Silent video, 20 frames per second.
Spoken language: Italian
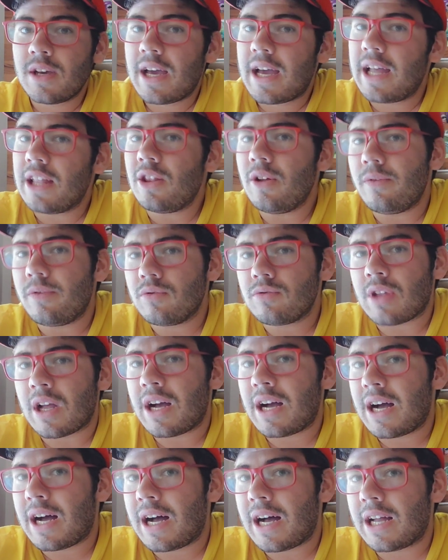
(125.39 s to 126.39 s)
è
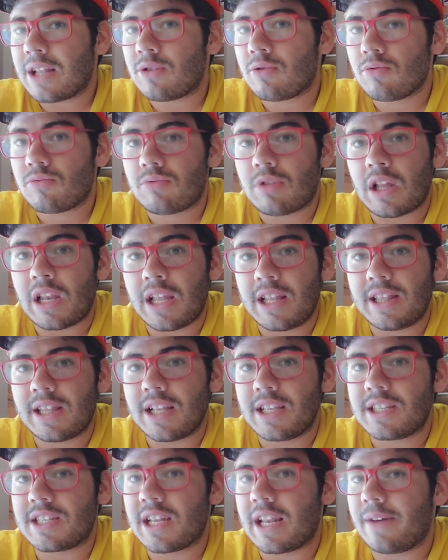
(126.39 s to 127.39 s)
dovuta a tutte le
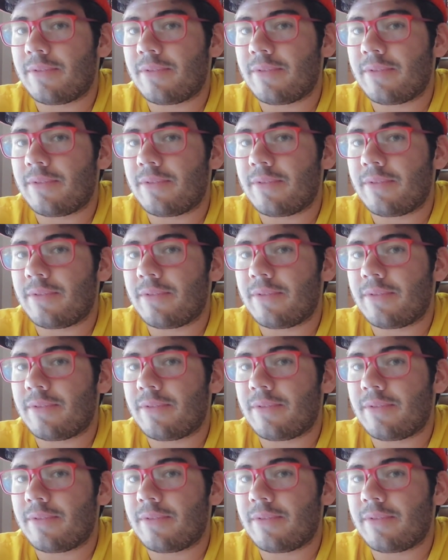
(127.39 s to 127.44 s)
intense